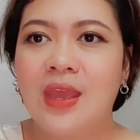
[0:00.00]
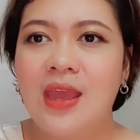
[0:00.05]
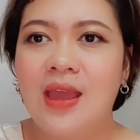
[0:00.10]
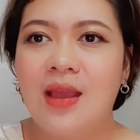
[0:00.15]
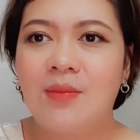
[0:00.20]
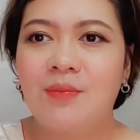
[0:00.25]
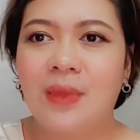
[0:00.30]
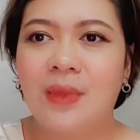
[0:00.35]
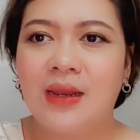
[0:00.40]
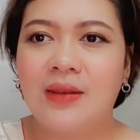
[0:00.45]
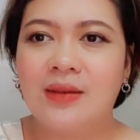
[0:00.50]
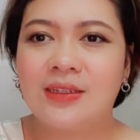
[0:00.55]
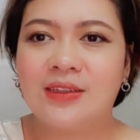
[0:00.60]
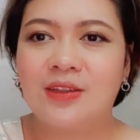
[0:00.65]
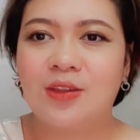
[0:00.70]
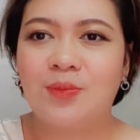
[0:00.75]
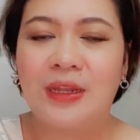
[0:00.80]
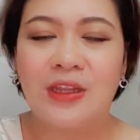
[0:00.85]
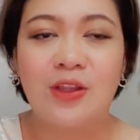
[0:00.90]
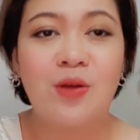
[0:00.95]
มัน
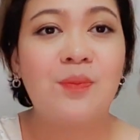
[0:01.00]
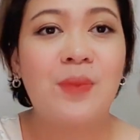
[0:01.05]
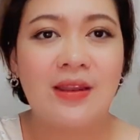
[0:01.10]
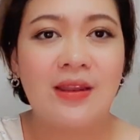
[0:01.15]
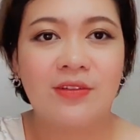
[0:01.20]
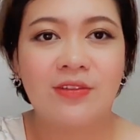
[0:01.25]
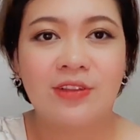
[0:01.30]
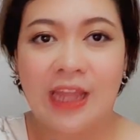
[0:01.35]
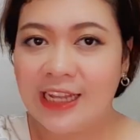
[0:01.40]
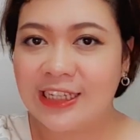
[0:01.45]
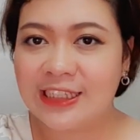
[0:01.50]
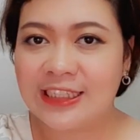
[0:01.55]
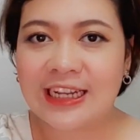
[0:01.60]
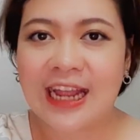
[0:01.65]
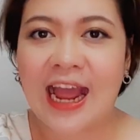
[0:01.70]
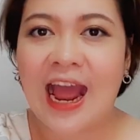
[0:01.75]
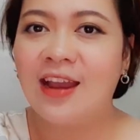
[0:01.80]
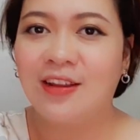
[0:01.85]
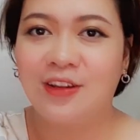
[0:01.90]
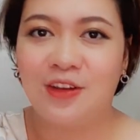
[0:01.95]
มันต้องเป็นเทศกา
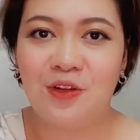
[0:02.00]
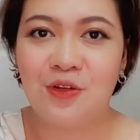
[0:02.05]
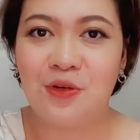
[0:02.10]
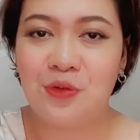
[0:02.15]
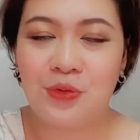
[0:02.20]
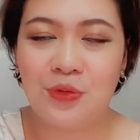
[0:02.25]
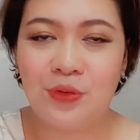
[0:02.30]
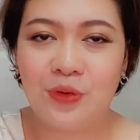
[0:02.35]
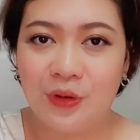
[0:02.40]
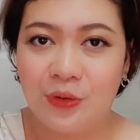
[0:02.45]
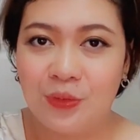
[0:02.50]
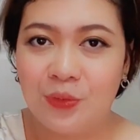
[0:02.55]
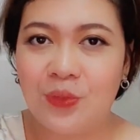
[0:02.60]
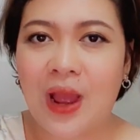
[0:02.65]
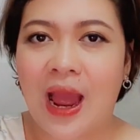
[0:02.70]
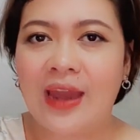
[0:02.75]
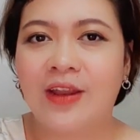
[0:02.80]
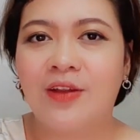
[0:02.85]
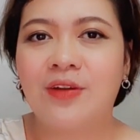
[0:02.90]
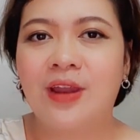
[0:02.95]
ลหรือฤดูกาล
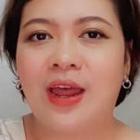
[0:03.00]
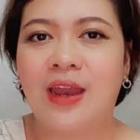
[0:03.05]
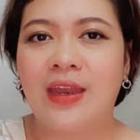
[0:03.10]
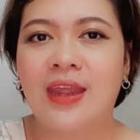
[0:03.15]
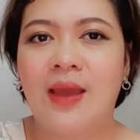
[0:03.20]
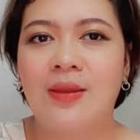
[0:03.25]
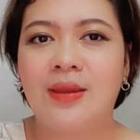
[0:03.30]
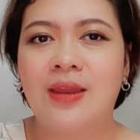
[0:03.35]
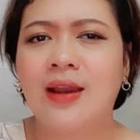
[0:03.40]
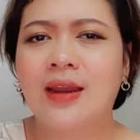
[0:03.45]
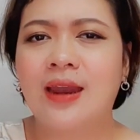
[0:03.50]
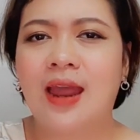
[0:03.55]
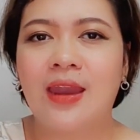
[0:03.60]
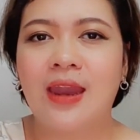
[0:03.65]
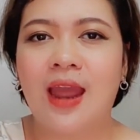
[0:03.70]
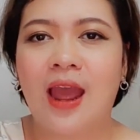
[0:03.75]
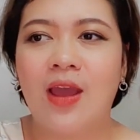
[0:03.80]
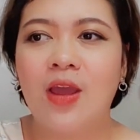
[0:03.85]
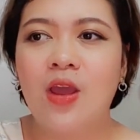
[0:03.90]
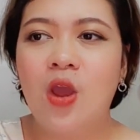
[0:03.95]
เท่านั้นเนี่ยดังนั้น
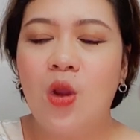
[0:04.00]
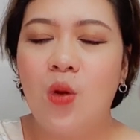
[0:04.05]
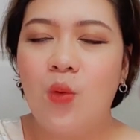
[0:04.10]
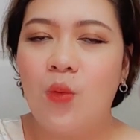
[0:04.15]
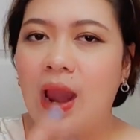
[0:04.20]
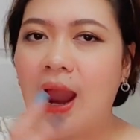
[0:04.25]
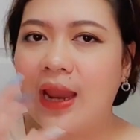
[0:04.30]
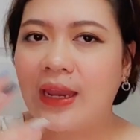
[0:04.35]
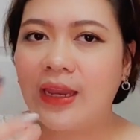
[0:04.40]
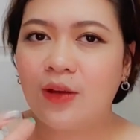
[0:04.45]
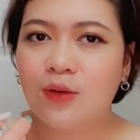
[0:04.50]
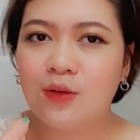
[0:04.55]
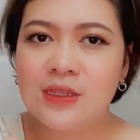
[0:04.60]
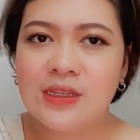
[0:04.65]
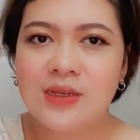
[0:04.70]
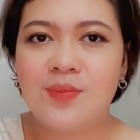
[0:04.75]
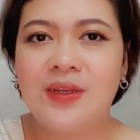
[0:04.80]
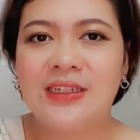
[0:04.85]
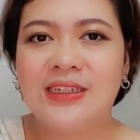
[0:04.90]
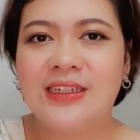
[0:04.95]
น่ะเวลาที่คุณจะ
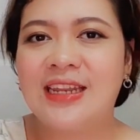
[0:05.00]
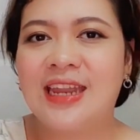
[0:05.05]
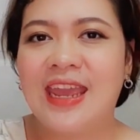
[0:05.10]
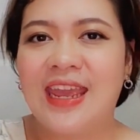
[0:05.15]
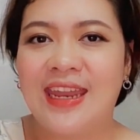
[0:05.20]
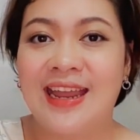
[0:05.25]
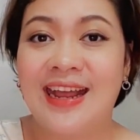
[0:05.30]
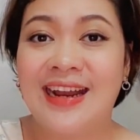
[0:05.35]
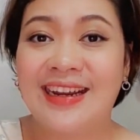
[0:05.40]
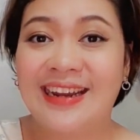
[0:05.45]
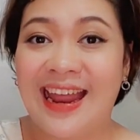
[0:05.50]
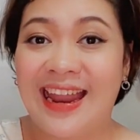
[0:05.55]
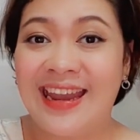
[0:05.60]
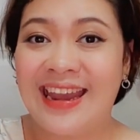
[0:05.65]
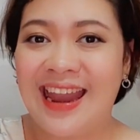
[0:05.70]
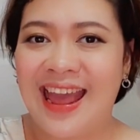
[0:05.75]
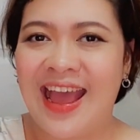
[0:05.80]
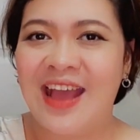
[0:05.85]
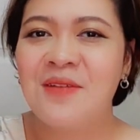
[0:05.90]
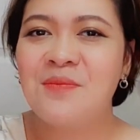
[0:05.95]
มีเสน่ห์ดังนั้น
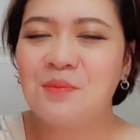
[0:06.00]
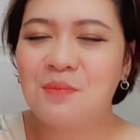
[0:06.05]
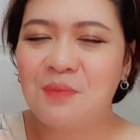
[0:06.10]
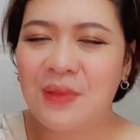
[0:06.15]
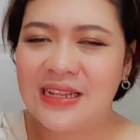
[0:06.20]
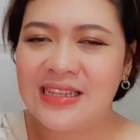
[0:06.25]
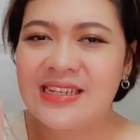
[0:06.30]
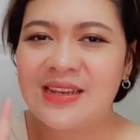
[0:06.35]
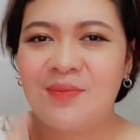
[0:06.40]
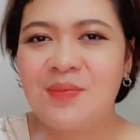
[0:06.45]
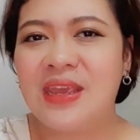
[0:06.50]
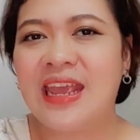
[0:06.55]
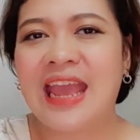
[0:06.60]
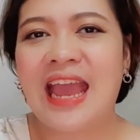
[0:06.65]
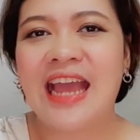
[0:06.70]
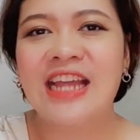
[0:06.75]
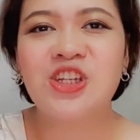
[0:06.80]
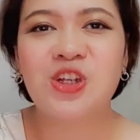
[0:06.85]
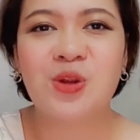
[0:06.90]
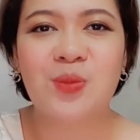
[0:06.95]
นะมันจะมีแค่
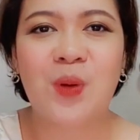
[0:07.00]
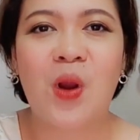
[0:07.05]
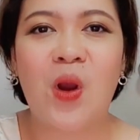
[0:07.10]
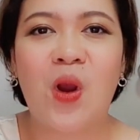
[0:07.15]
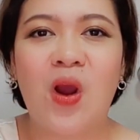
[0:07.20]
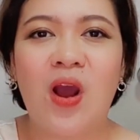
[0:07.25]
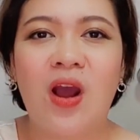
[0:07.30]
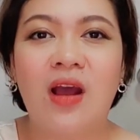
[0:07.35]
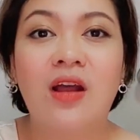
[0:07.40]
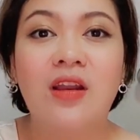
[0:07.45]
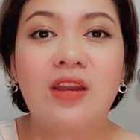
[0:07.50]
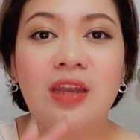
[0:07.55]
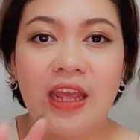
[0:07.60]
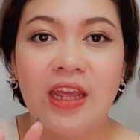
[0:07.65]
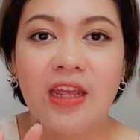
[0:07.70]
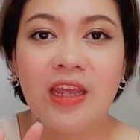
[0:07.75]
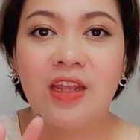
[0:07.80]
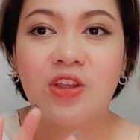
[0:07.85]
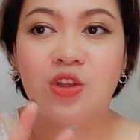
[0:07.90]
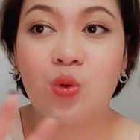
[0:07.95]
เฉพาะใน
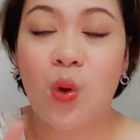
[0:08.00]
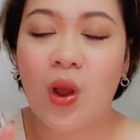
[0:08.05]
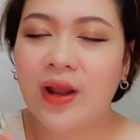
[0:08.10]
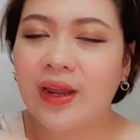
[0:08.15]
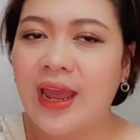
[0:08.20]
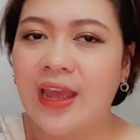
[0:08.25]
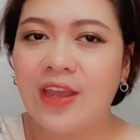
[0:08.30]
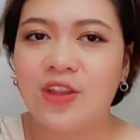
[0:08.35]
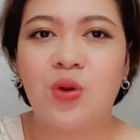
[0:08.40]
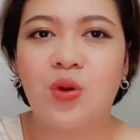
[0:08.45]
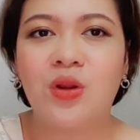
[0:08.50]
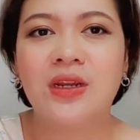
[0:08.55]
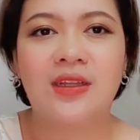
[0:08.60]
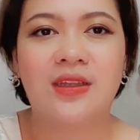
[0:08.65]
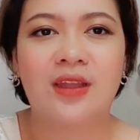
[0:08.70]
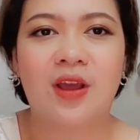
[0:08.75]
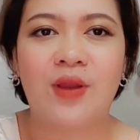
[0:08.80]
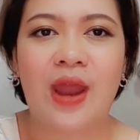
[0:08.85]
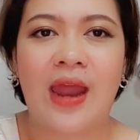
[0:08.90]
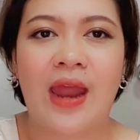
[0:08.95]
ช่วงใดช่วงหนึ่ง
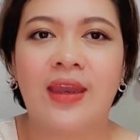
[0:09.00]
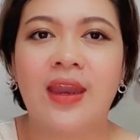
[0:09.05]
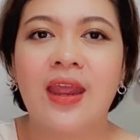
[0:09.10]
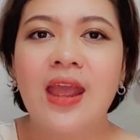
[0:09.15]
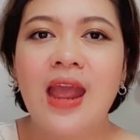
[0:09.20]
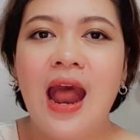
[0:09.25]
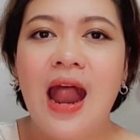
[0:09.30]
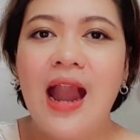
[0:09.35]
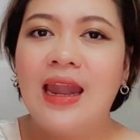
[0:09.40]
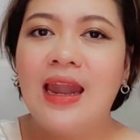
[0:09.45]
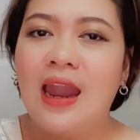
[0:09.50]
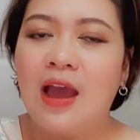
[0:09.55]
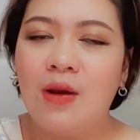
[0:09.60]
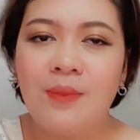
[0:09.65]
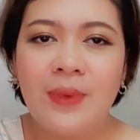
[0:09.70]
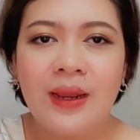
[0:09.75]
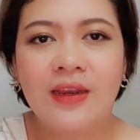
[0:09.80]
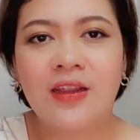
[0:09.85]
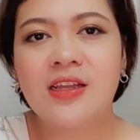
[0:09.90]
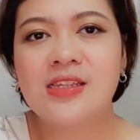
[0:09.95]
เท่านั้นแล้ว
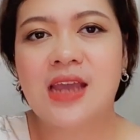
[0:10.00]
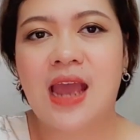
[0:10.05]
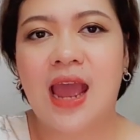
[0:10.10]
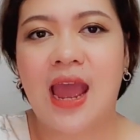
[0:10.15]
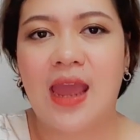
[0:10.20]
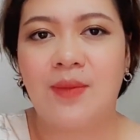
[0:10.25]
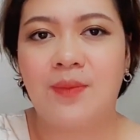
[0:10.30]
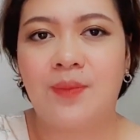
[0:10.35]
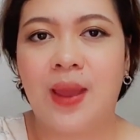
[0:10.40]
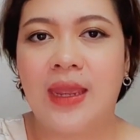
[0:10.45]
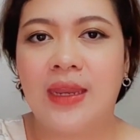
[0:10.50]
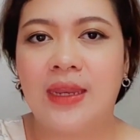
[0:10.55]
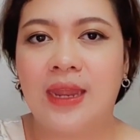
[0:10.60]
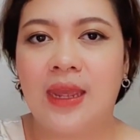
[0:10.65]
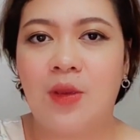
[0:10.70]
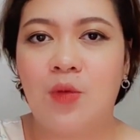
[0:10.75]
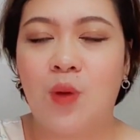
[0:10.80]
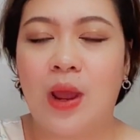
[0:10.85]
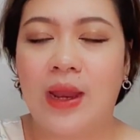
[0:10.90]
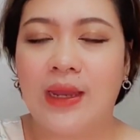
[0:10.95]
มันก็จะหายไปใน
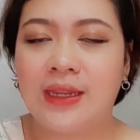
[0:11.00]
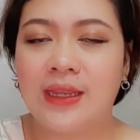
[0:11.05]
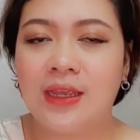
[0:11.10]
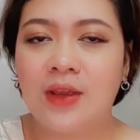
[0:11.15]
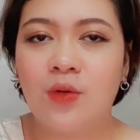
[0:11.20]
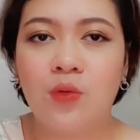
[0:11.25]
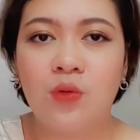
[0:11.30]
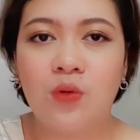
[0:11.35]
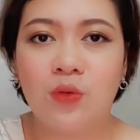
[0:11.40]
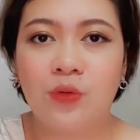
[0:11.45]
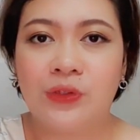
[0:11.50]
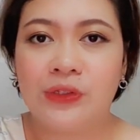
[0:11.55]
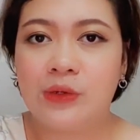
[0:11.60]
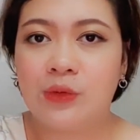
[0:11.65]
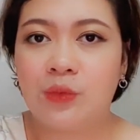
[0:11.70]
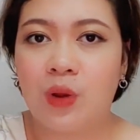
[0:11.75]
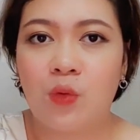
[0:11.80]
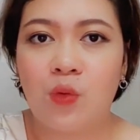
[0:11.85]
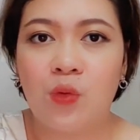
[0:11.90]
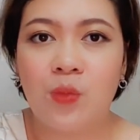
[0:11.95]
วันที่คุณรู้สึก
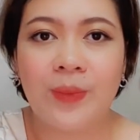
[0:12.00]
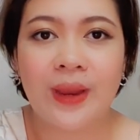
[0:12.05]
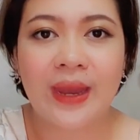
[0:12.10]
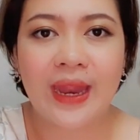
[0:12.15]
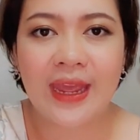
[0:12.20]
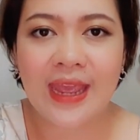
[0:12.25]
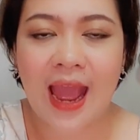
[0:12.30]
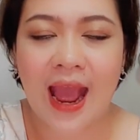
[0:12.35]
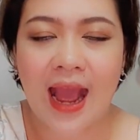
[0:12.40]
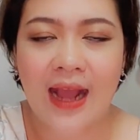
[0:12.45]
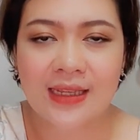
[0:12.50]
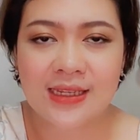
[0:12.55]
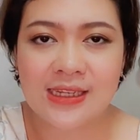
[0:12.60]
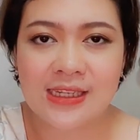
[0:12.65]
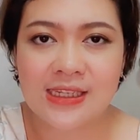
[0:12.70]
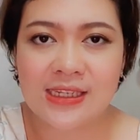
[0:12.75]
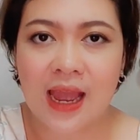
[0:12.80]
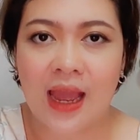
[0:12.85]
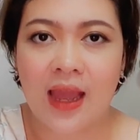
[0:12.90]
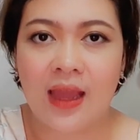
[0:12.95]
ว่าคุณไม่ได้อยากที่
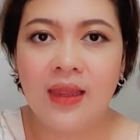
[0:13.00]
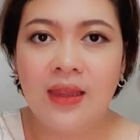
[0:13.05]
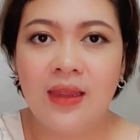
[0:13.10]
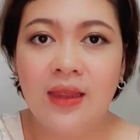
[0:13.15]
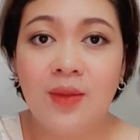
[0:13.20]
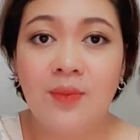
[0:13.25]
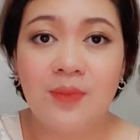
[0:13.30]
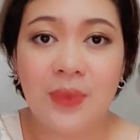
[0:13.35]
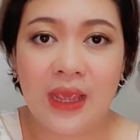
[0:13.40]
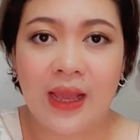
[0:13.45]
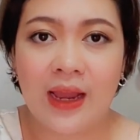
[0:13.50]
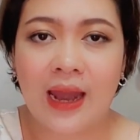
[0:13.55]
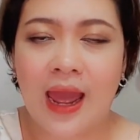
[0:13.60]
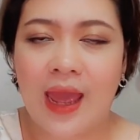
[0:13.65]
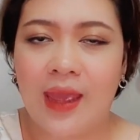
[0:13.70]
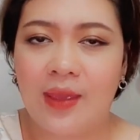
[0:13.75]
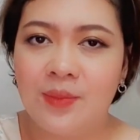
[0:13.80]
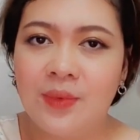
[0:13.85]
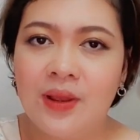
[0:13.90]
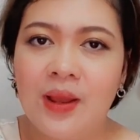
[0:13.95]
จะมีใคร
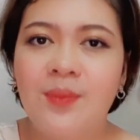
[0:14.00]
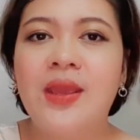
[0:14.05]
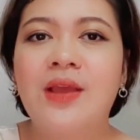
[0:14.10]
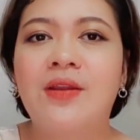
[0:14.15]
เมื่อมีรั